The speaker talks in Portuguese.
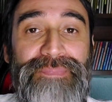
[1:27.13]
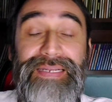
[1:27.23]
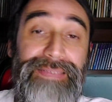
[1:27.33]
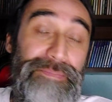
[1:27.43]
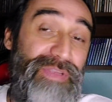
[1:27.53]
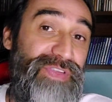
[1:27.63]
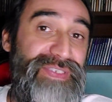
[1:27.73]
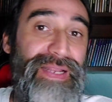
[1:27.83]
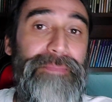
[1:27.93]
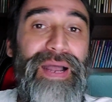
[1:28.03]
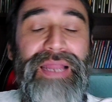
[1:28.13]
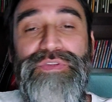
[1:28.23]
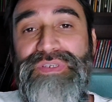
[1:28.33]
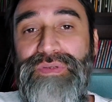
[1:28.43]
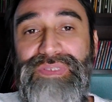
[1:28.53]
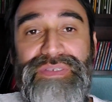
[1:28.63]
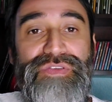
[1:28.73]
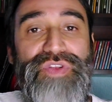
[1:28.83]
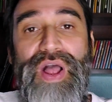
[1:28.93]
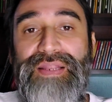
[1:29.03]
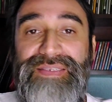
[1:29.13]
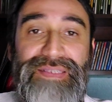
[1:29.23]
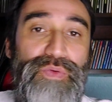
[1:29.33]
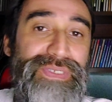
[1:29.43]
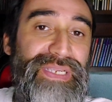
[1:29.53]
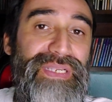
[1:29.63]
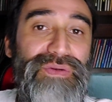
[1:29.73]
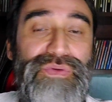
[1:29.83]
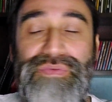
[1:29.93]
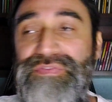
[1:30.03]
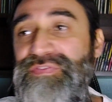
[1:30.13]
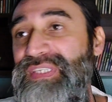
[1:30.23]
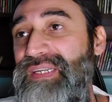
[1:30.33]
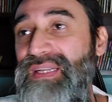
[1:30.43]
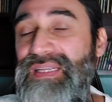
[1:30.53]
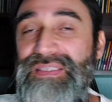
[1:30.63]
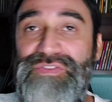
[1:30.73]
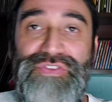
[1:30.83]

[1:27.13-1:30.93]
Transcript: ele também fez trabalhos em outras escolas, Salgueiro, Vila,